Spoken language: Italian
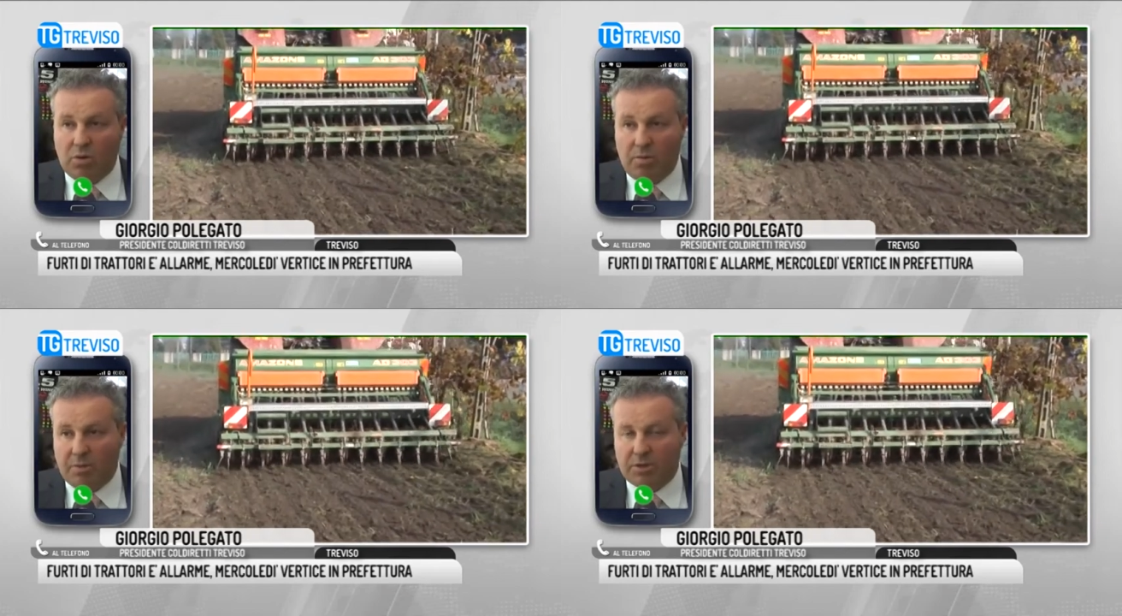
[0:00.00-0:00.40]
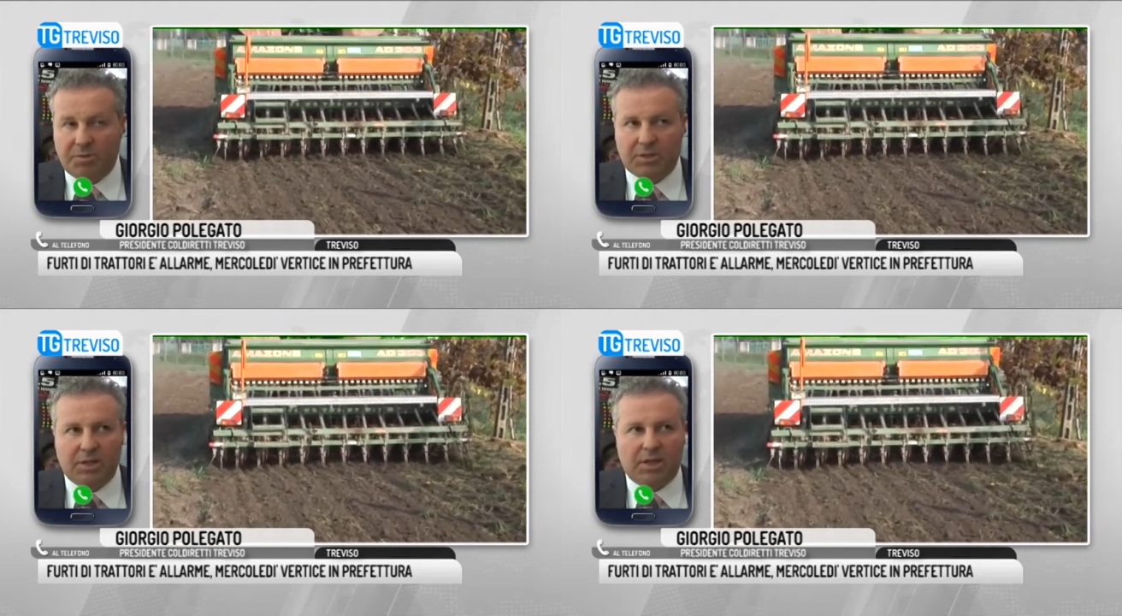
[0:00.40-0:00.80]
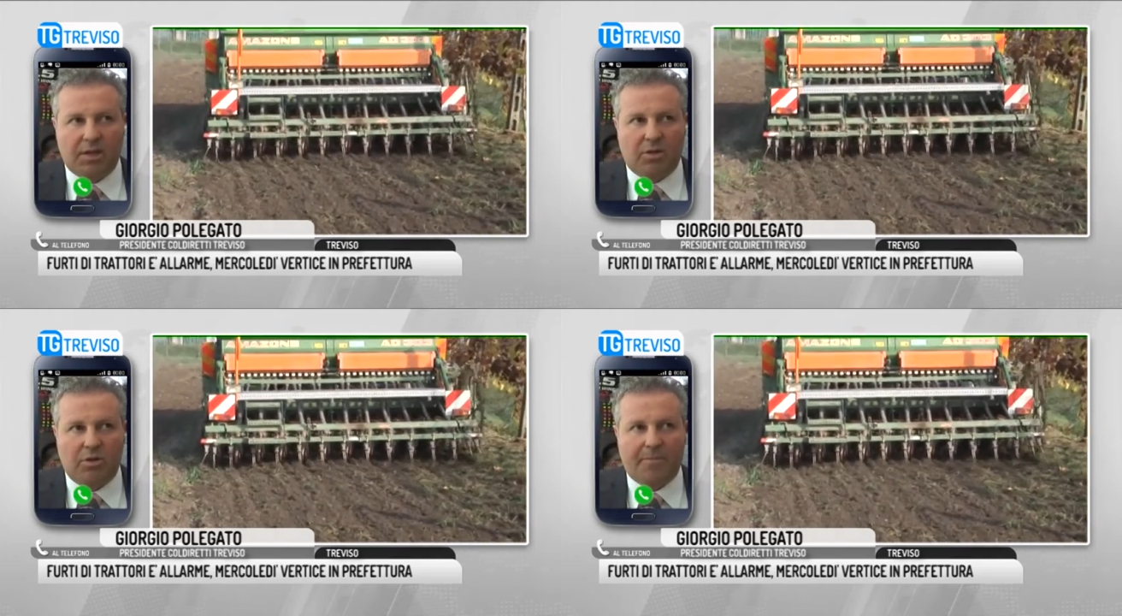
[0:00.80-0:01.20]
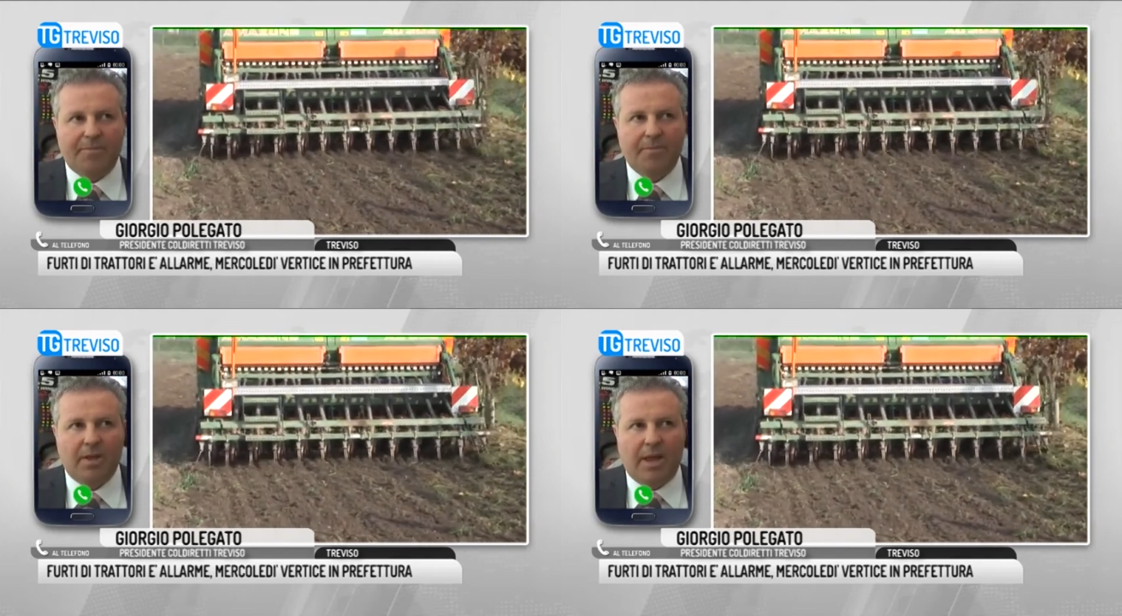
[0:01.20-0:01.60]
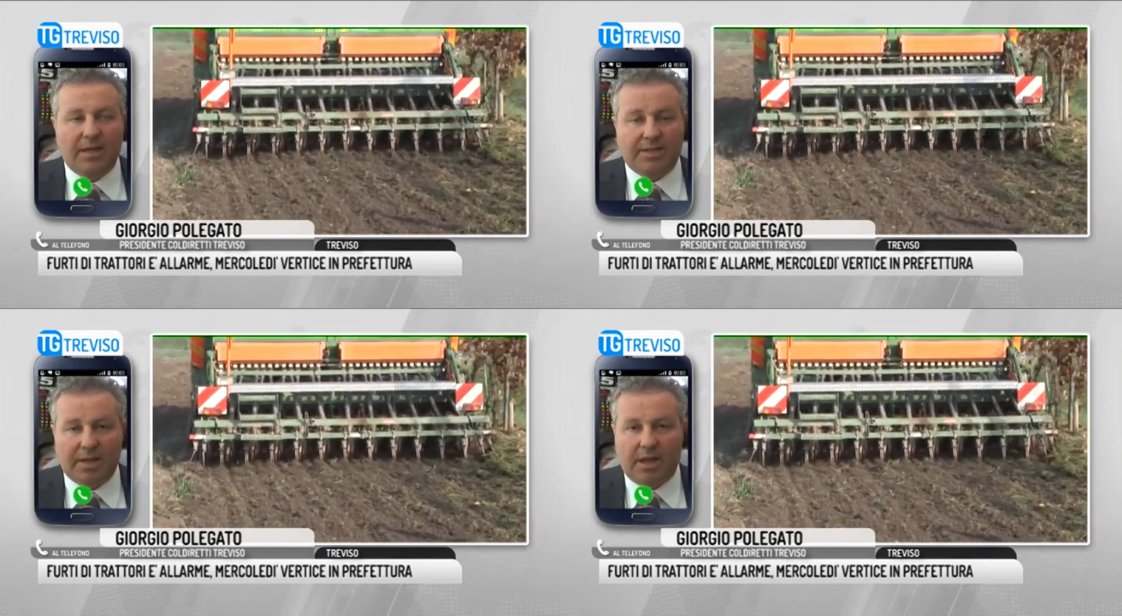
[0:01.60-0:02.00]
ad hoc per questo,
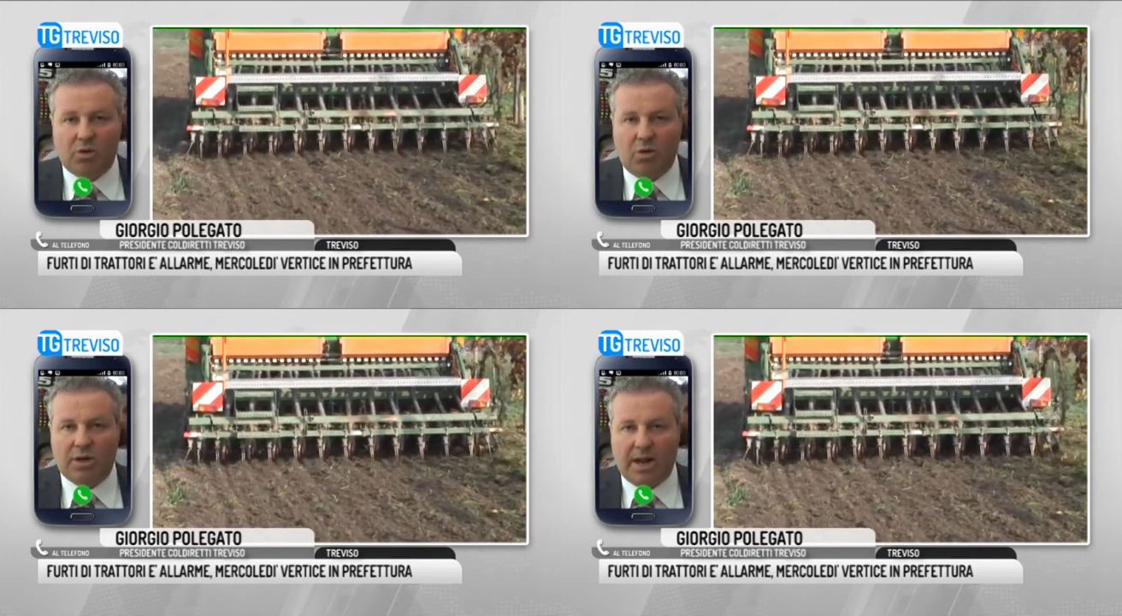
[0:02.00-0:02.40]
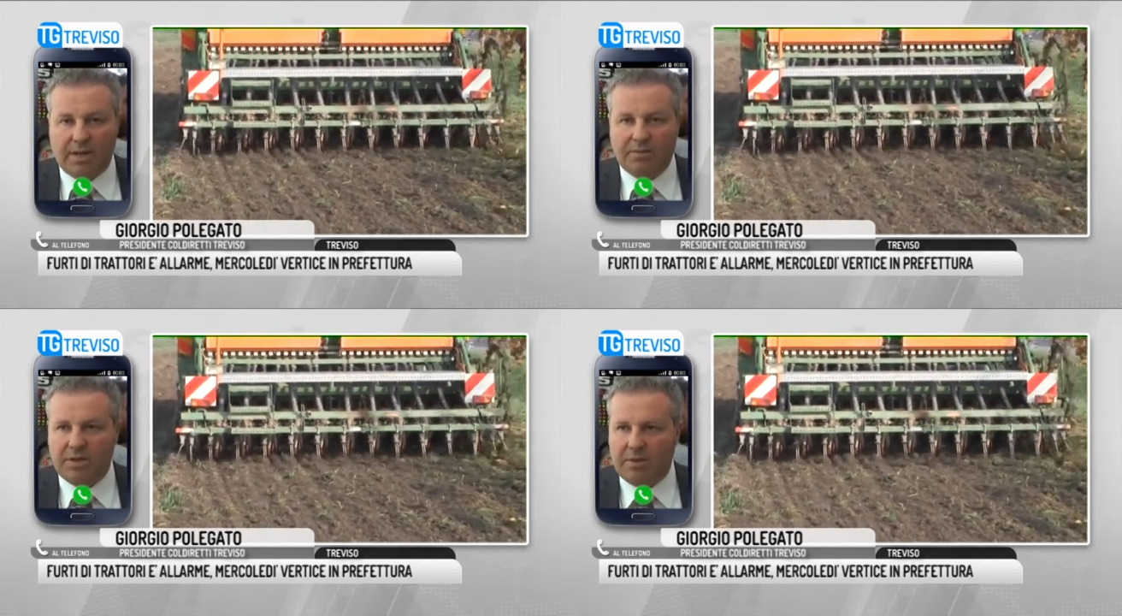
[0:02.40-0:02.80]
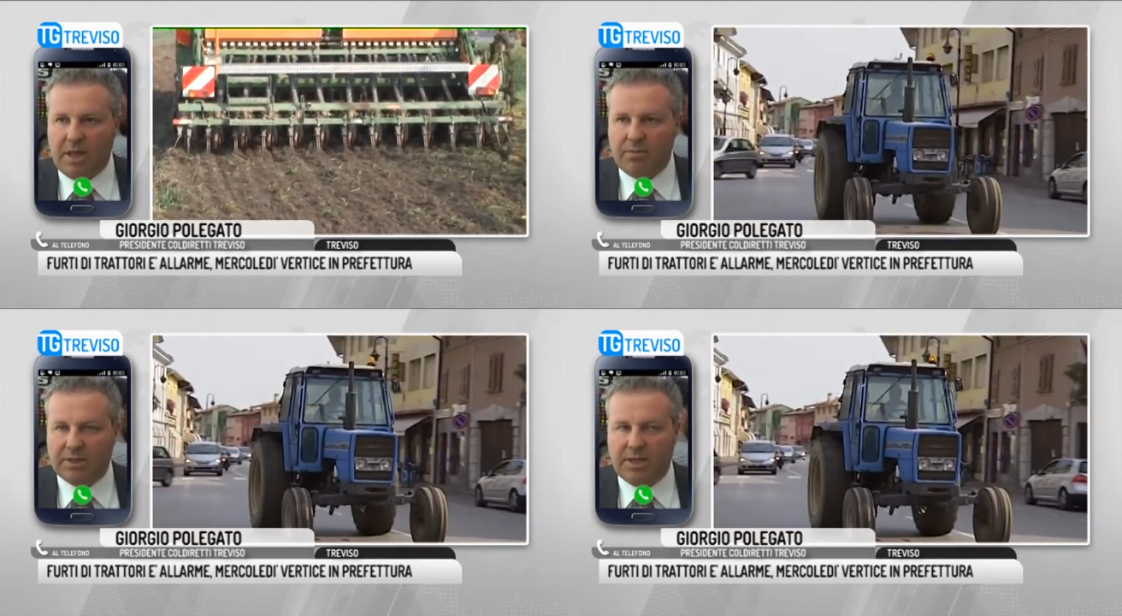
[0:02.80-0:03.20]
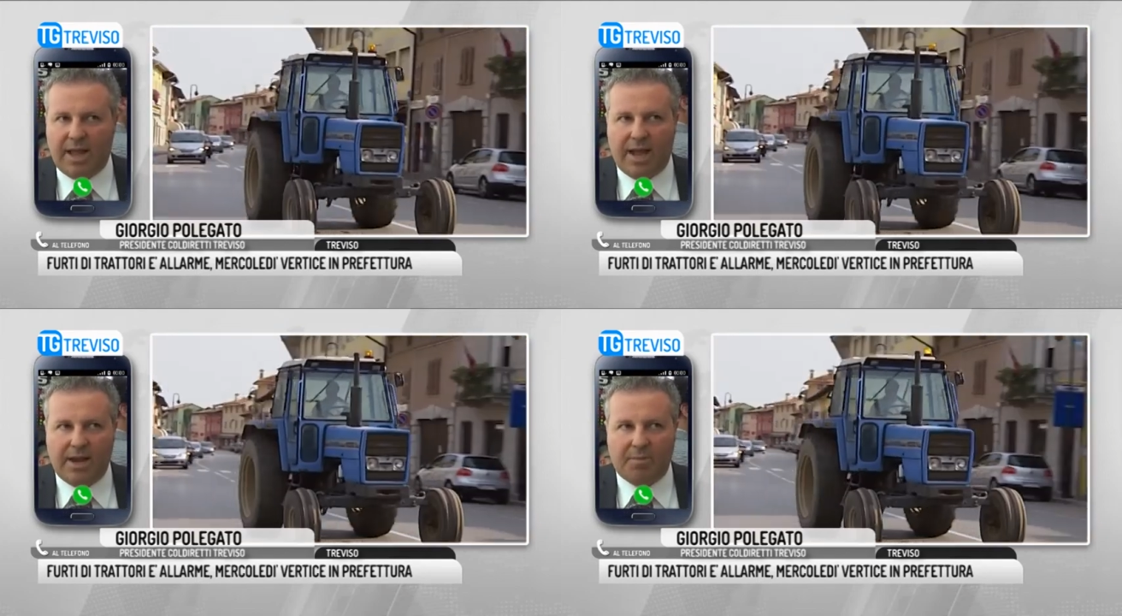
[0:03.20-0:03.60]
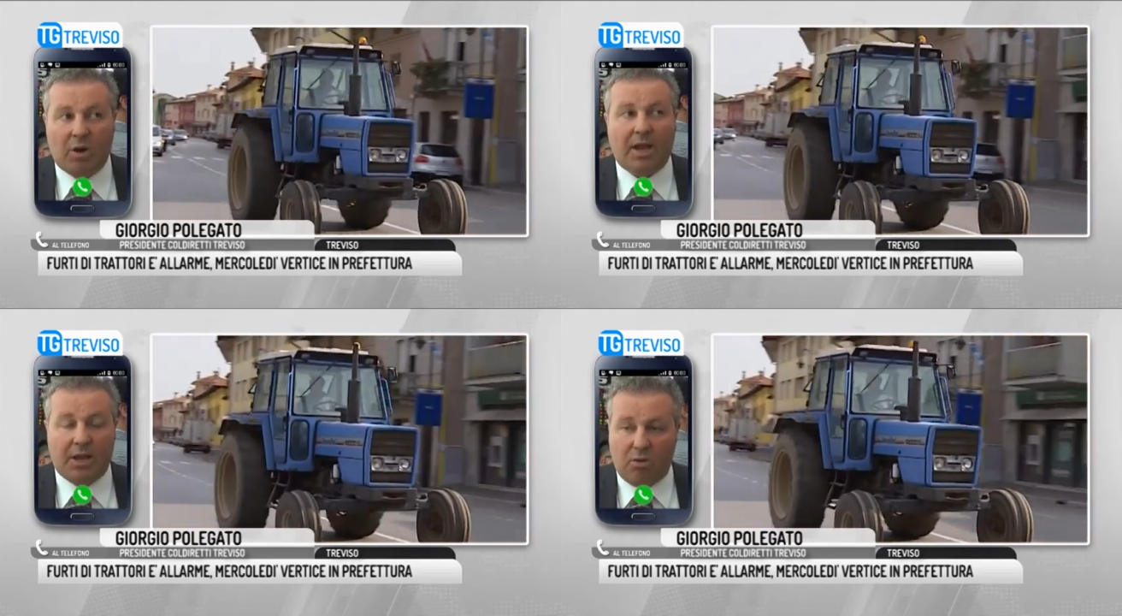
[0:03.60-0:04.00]
questa emergenza appunto con le forze
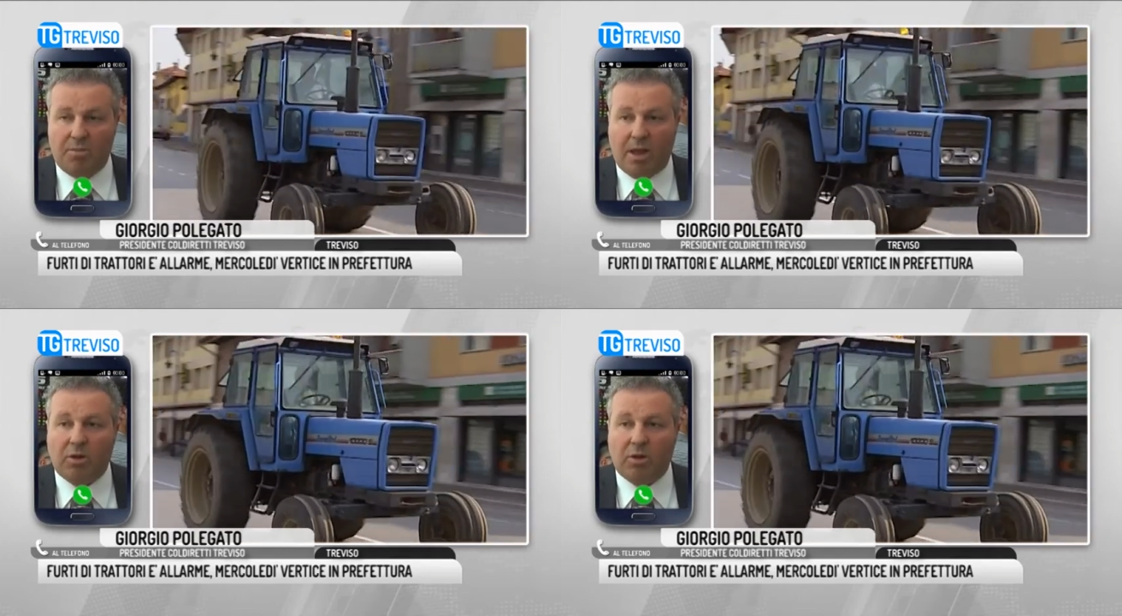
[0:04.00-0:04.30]
dell'ordine